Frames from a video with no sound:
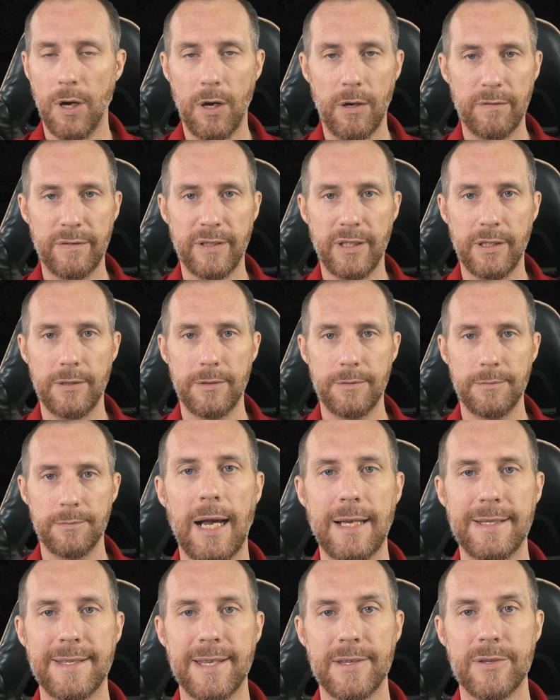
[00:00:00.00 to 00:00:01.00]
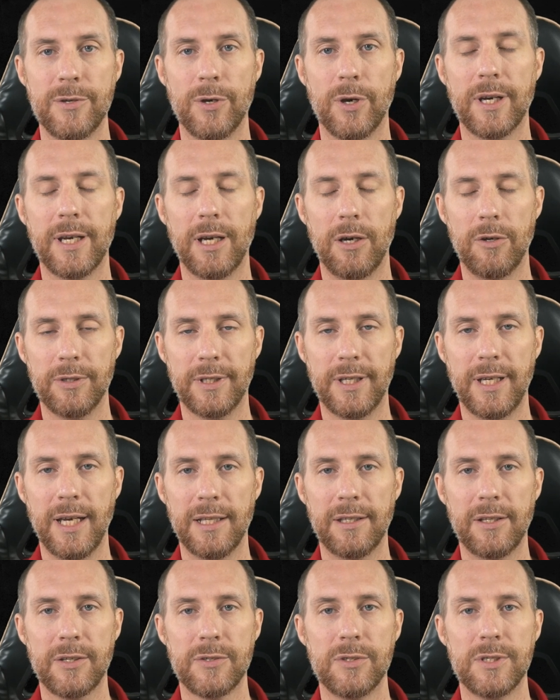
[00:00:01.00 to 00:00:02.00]
en vain. À
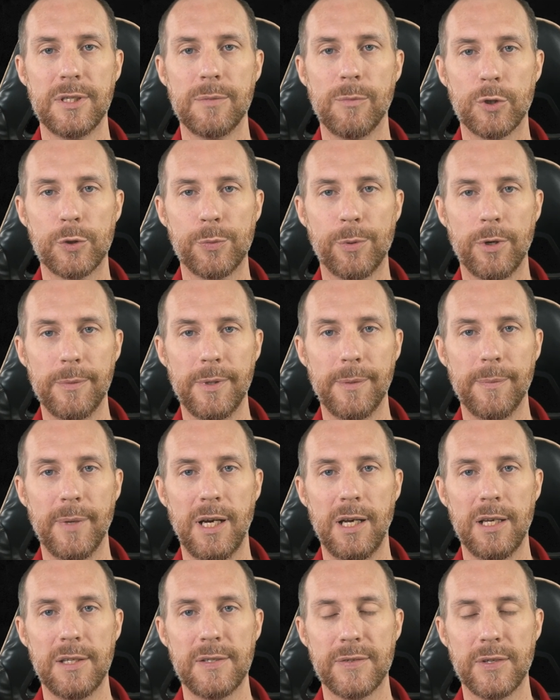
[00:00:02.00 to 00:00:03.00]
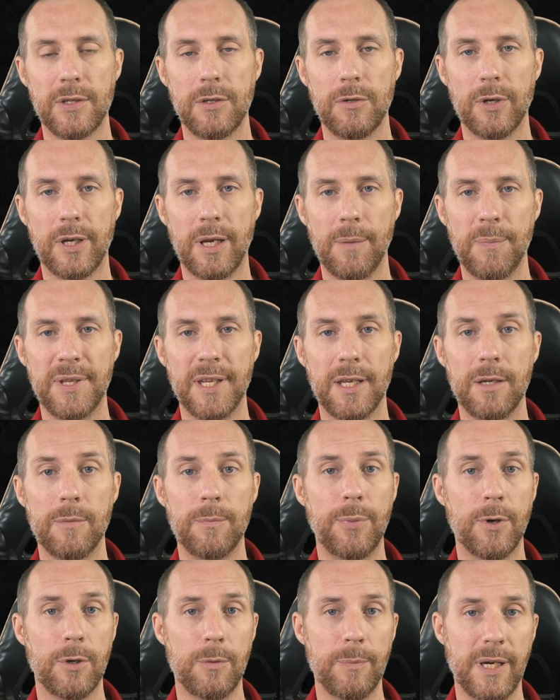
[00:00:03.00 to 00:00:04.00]
16h44 ce dimanche 1er mars, le capitaine
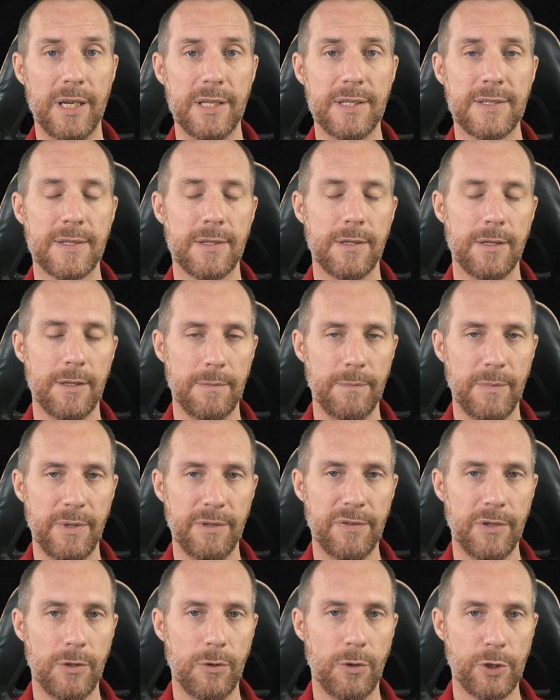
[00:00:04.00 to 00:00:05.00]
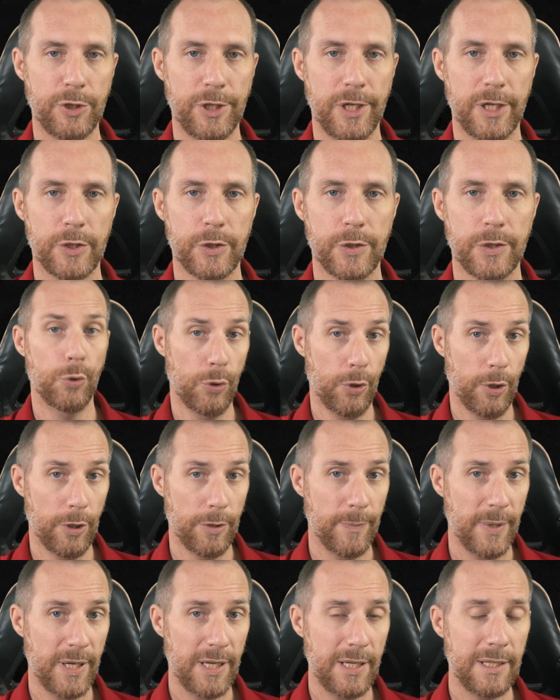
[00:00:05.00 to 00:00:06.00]
Paul Bass met fin aux recherches. Le
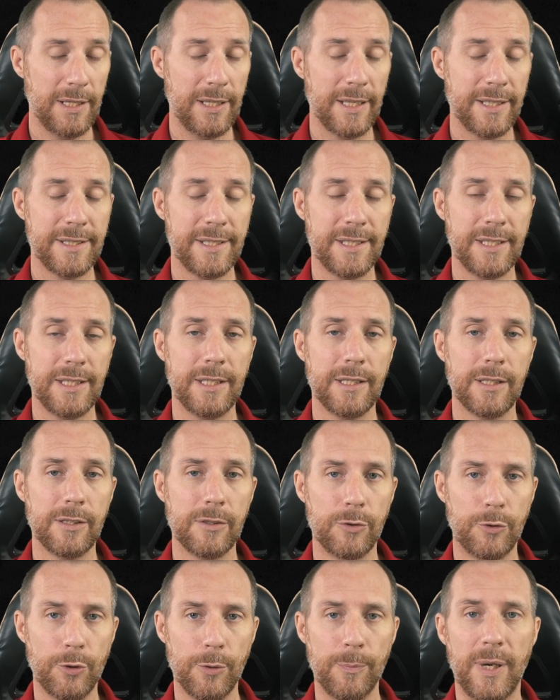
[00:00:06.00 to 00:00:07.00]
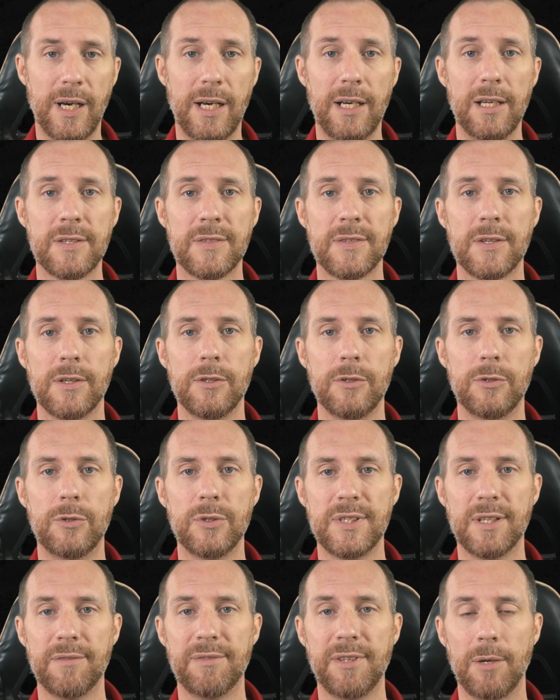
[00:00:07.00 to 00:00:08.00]
lendemain, lundi 2 mars,
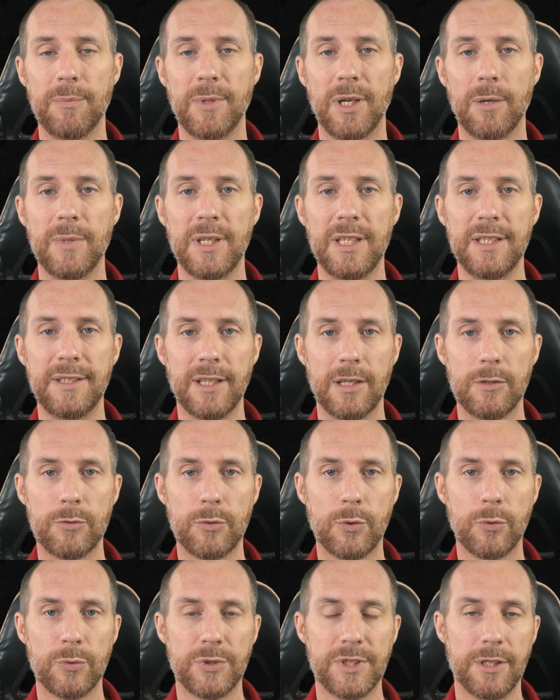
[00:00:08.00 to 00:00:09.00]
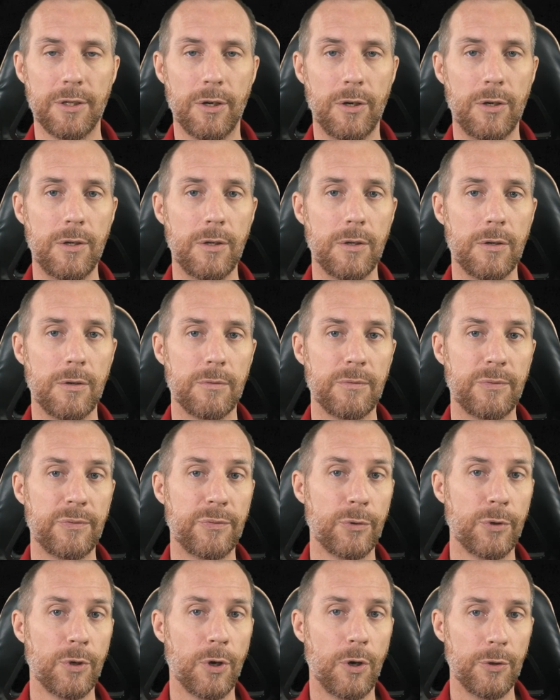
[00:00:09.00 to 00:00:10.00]
deux infirmières militaires du continent
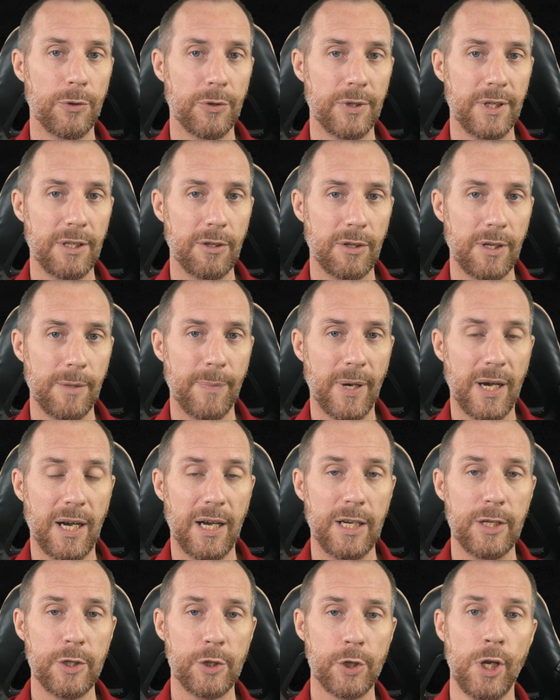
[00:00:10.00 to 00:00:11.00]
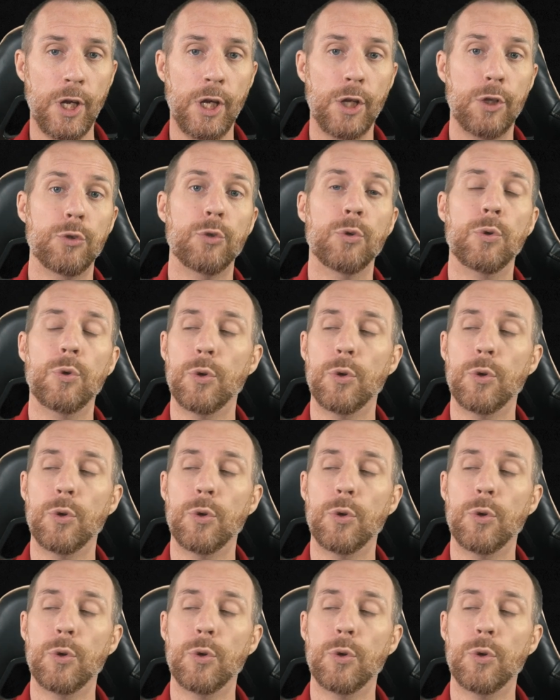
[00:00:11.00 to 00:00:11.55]
font une randonnée dans les parages de